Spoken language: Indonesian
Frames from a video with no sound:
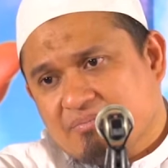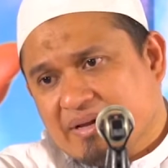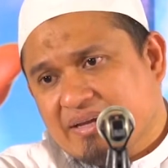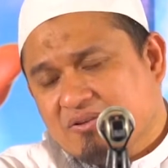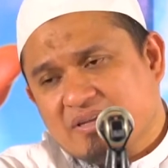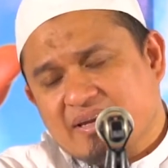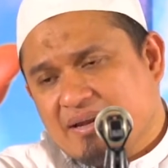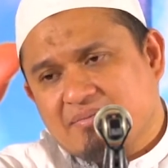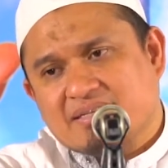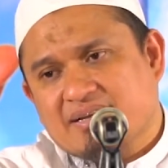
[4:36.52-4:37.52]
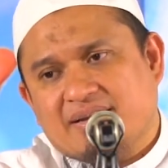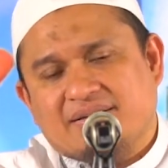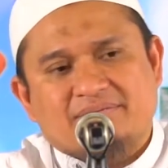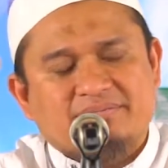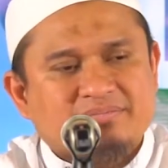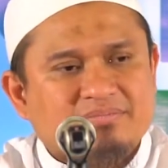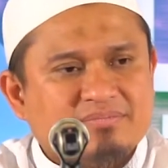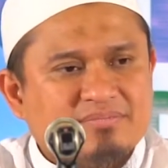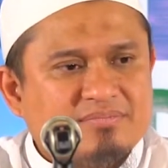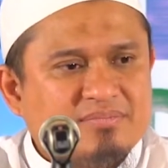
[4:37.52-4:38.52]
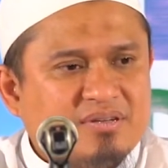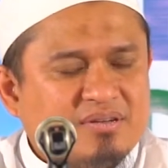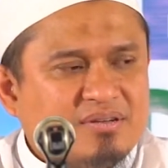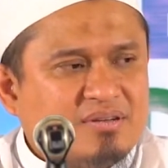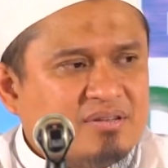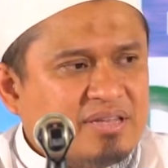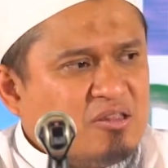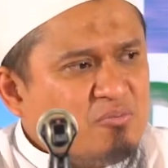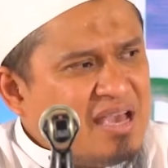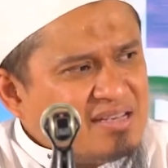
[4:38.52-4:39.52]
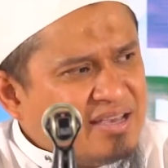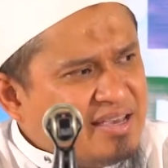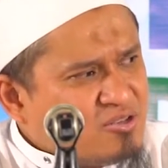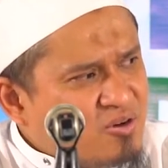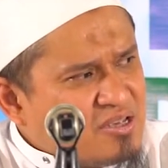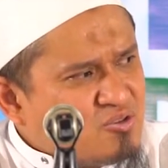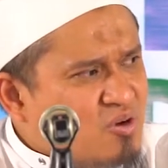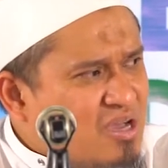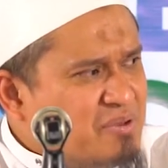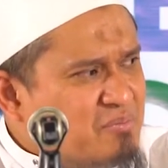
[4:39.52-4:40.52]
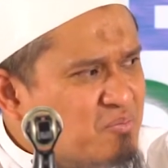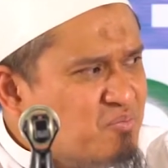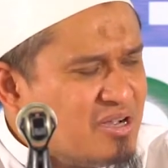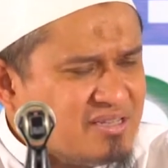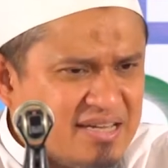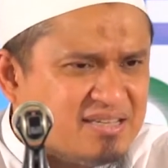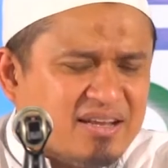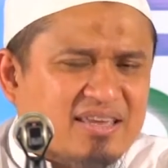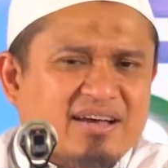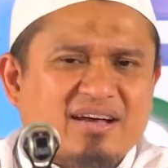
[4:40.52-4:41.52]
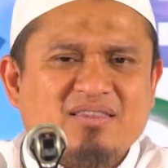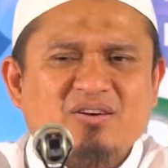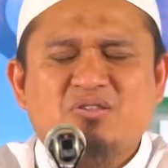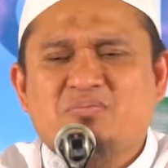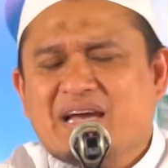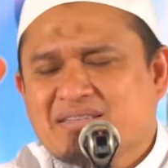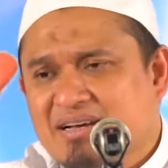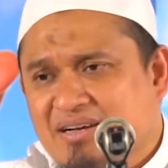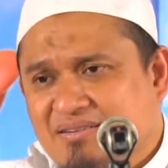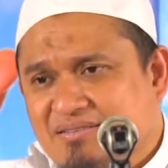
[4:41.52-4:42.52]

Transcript: maka itu tidak ada masalah. Dan itu biasa ya, seorang suami berpuasa istrinya nggak tahu itu biasa.